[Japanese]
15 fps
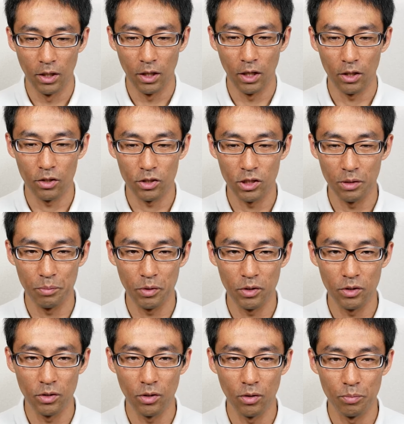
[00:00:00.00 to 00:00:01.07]
えーと、
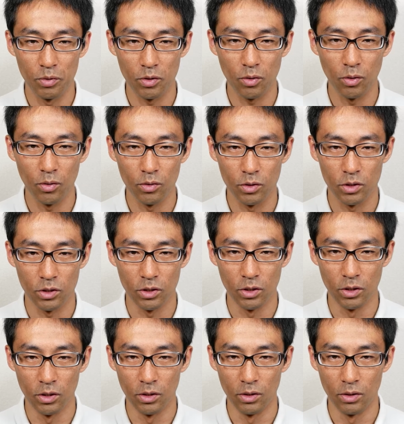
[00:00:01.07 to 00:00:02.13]
CPU オプ構
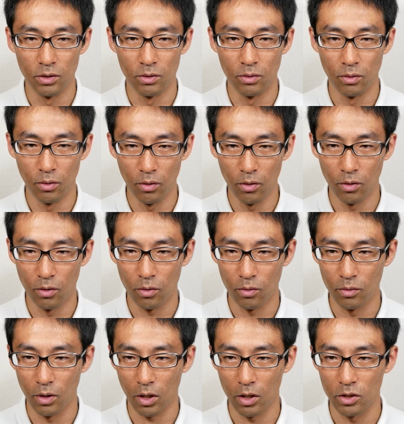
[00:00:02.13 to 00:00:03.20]
図をこ
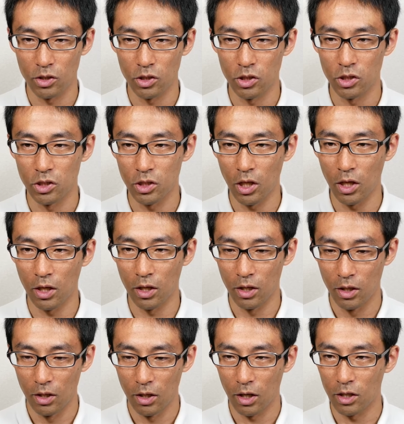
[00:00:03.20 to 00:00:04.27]
んな感じにして
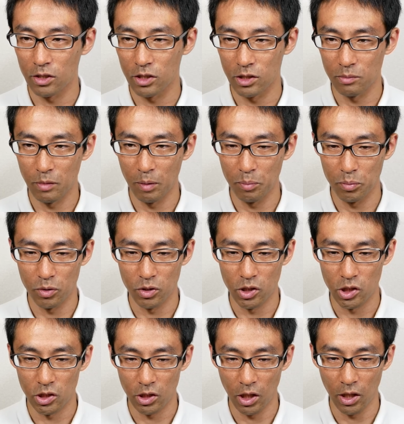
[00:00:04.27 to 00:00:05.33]
ハッシュマップに
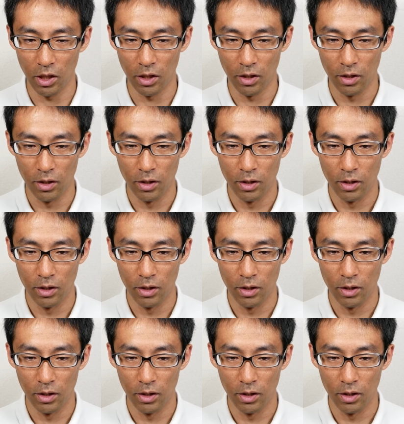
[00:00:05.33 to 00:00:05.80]
して